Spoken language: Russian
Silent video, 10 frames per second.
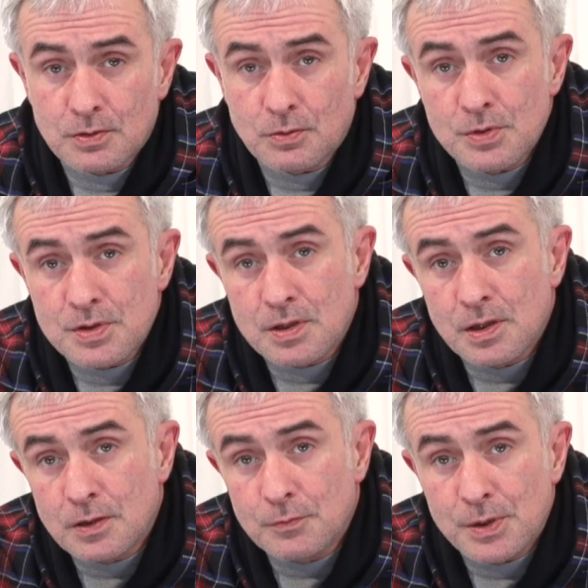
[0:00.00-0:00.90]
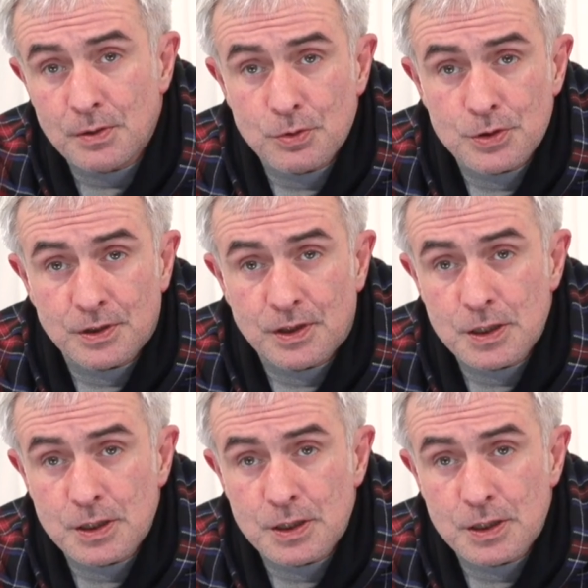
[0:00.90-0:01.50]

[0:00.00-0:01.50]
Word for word: То есть это в первую очередь